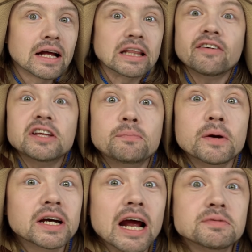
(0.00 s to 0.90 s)
Давайте
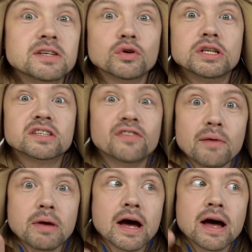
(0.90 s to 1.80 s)
поиграем сегодня с
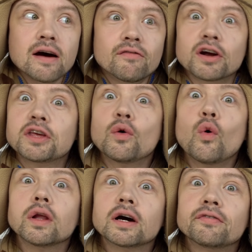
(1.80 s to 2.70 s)
вами в
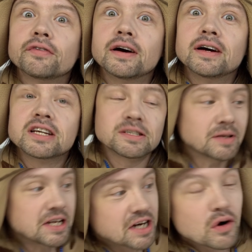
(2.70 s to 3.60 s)
археологов.
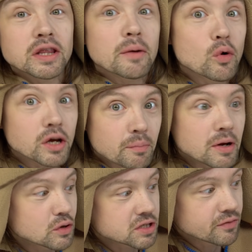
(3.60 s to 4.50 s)
Смотрите, какой набор я
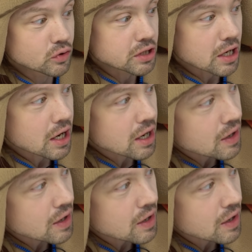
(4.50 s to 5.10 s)
принес сегодня.